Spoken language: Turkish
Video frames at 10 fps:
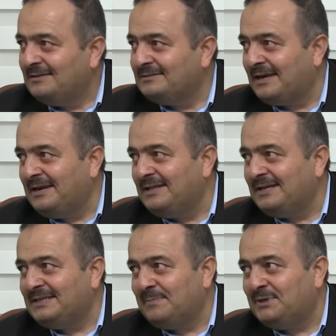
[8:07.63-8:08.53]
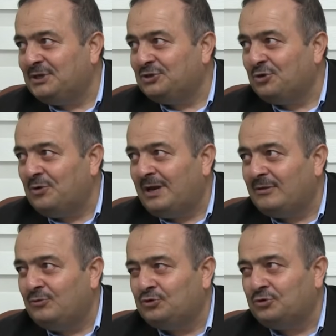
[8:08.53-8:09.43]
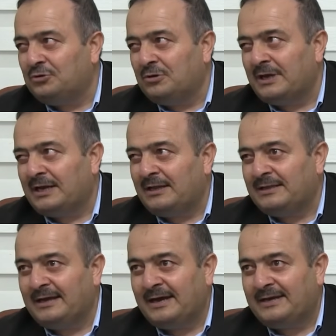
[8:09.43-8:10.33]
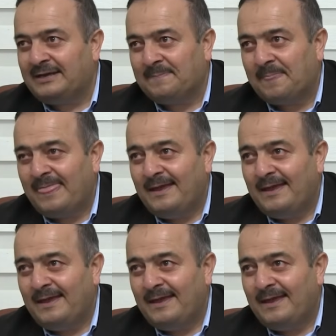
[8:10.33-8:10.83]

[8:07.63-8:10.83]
Zannedersem ki şöyle düşünüyor herhalde yani.